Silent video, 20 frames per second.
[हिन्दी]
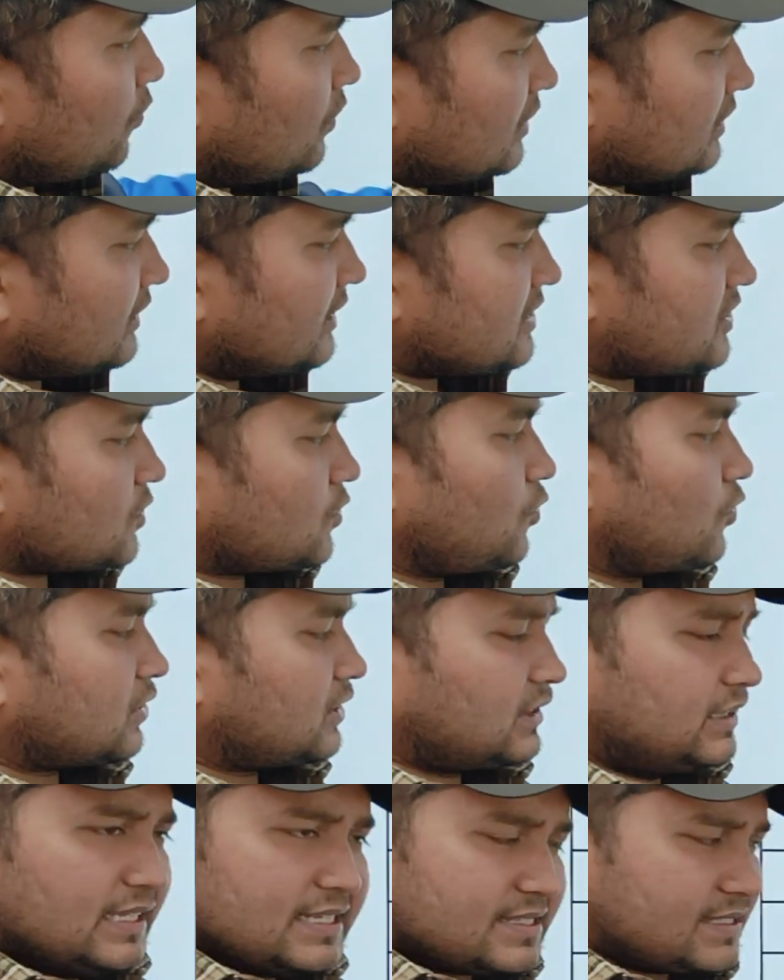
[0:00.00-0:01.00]
उनतीस को
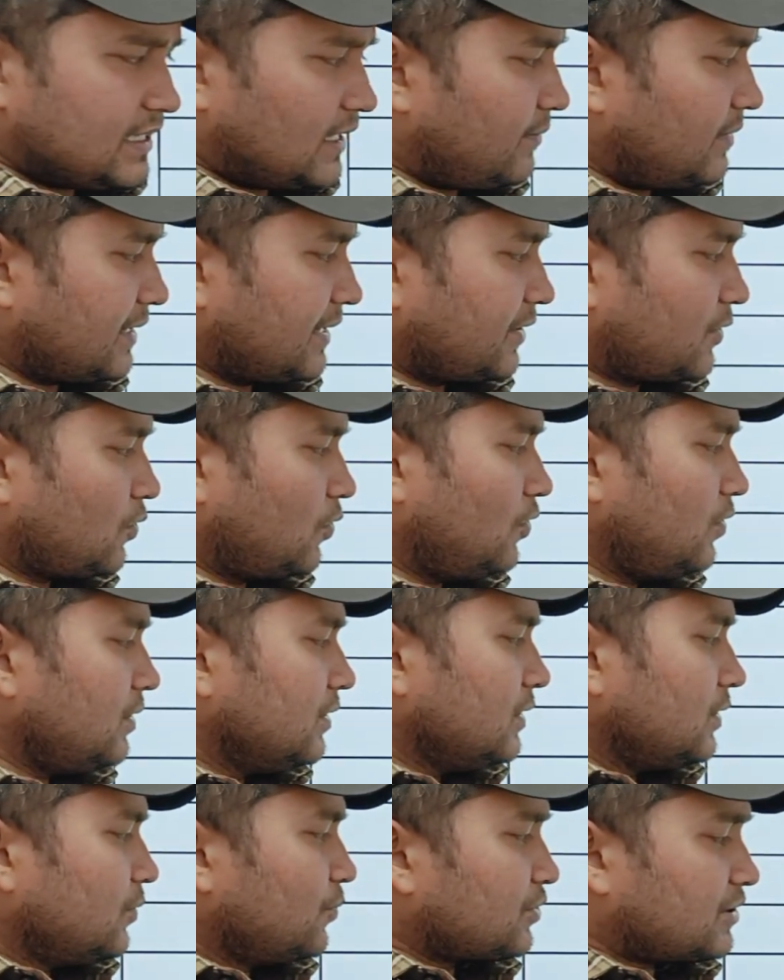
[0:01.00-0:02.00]
तीस जनवरी को
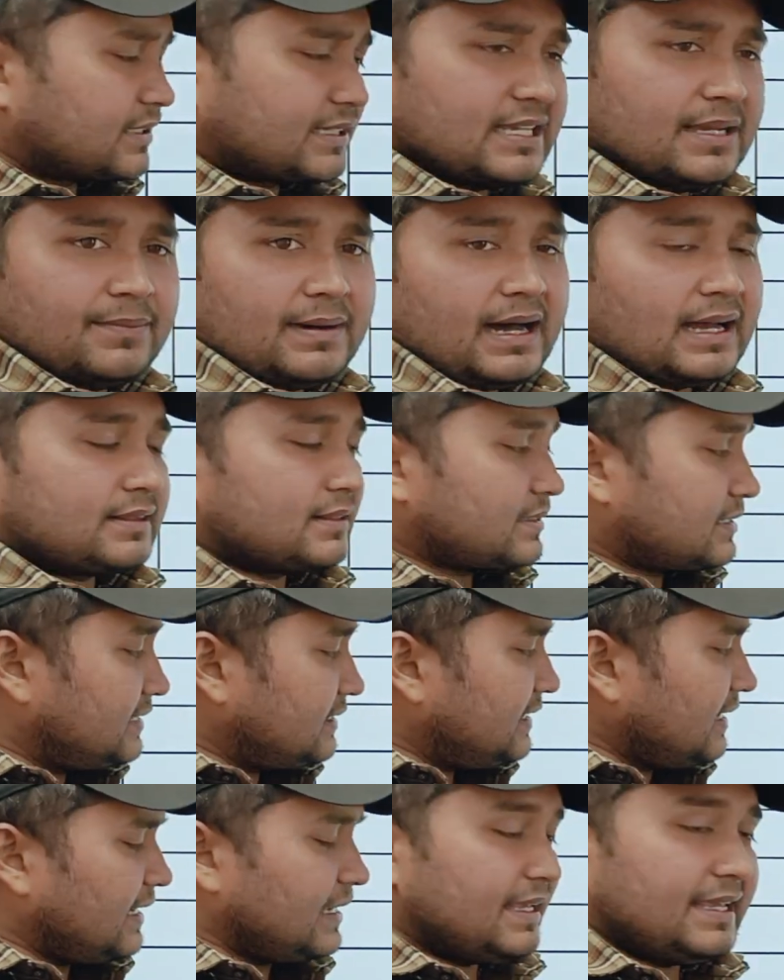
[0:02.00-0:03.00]
उसके बाद
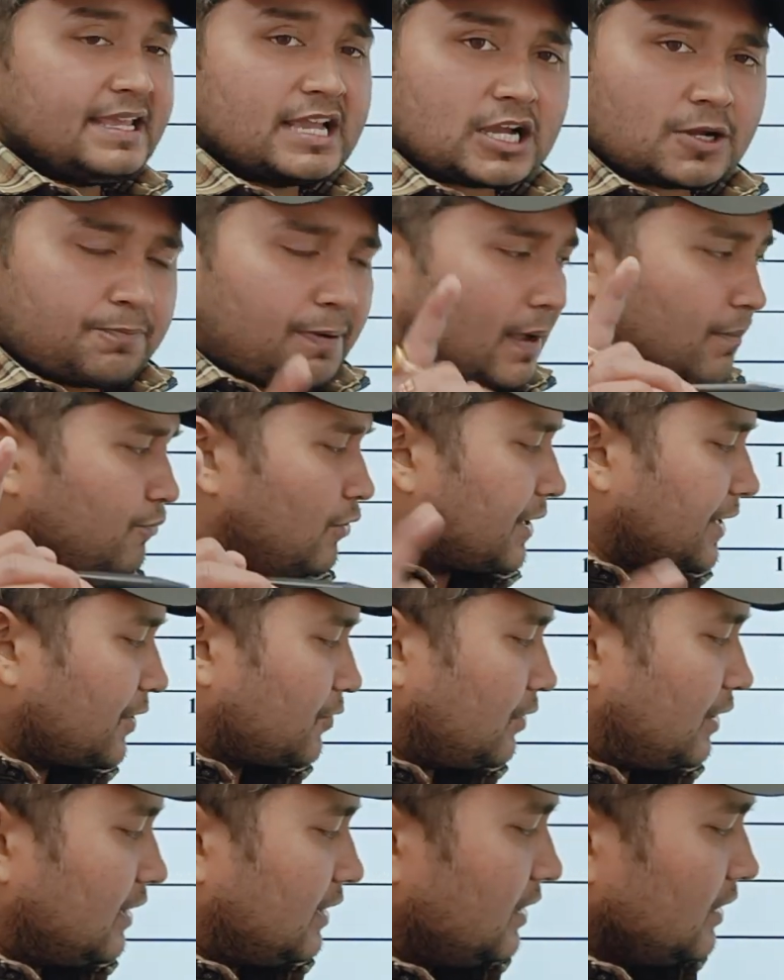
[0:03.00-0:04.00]
सीधे एक फरवरी
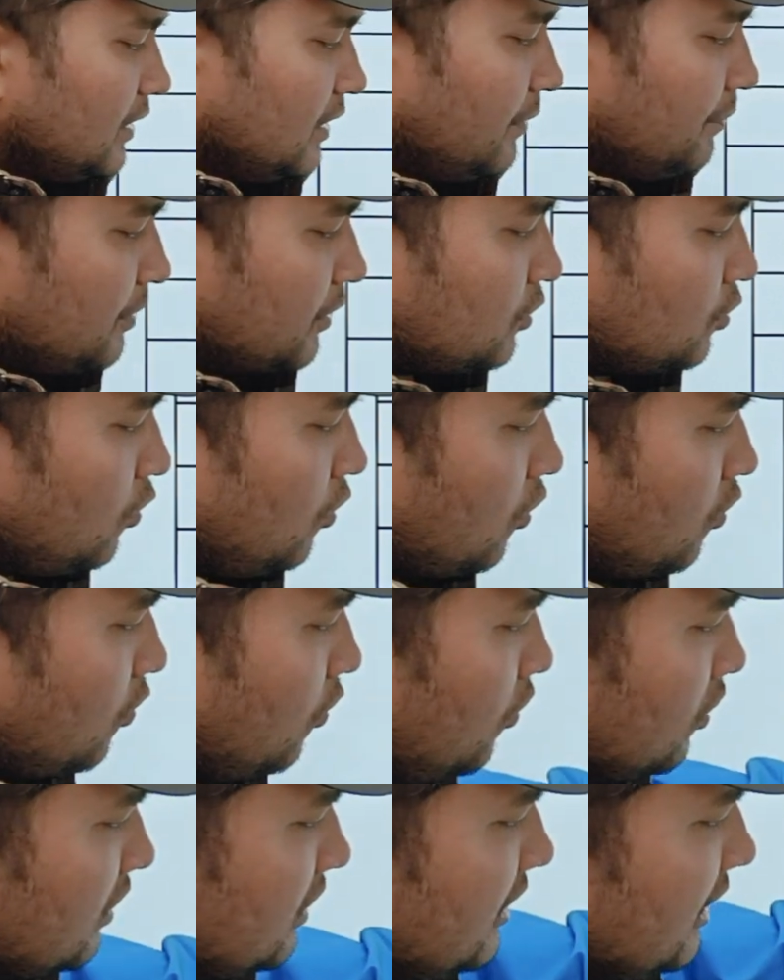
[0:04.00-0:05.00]
को है फिर दो को